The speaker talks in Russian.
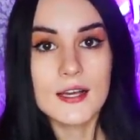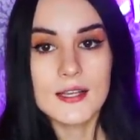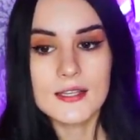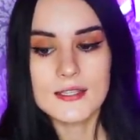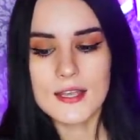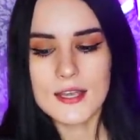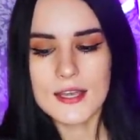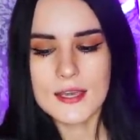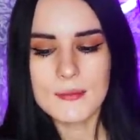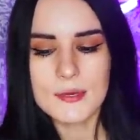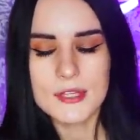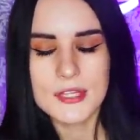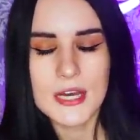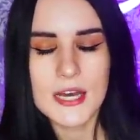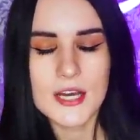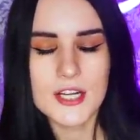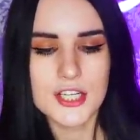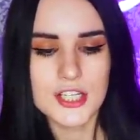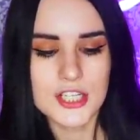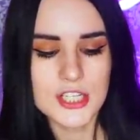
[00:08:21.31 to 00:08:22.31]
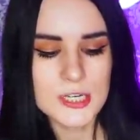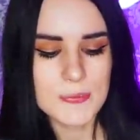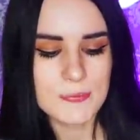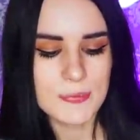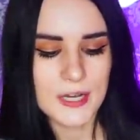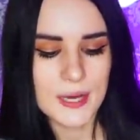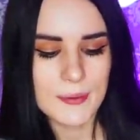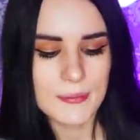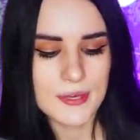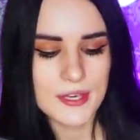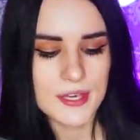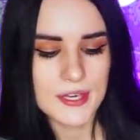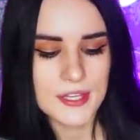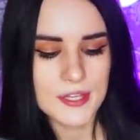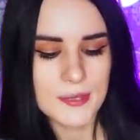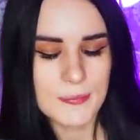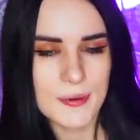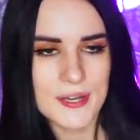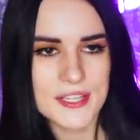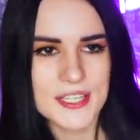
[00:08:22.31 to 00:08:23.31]
с какими-то ошибками,
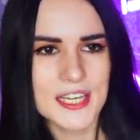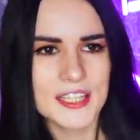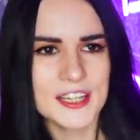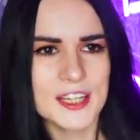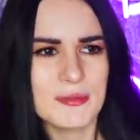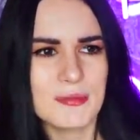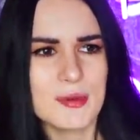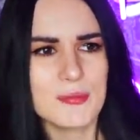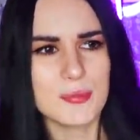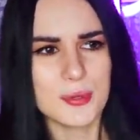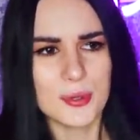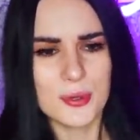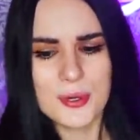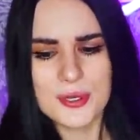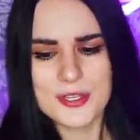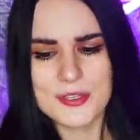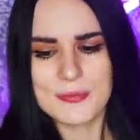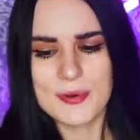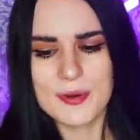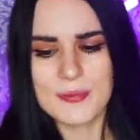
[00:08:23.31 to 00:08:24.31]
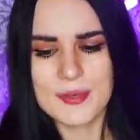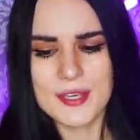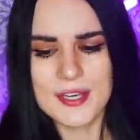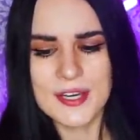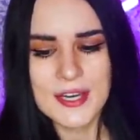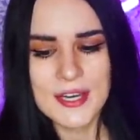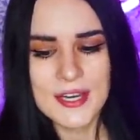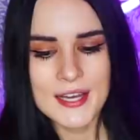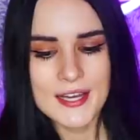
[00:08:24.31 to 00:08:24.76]
непонятными просьбами.